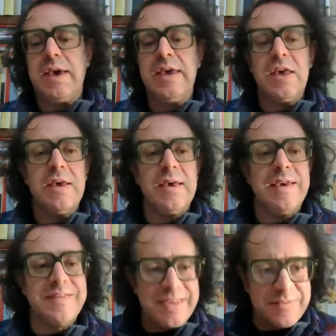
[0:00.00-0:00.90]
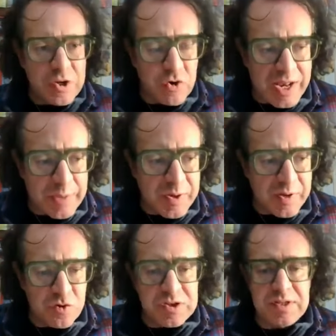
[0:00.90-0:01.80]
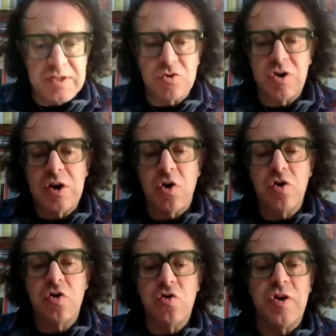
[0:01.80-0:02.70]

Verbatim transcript: e e se è vero che la prima fonte, è il diritto canonico,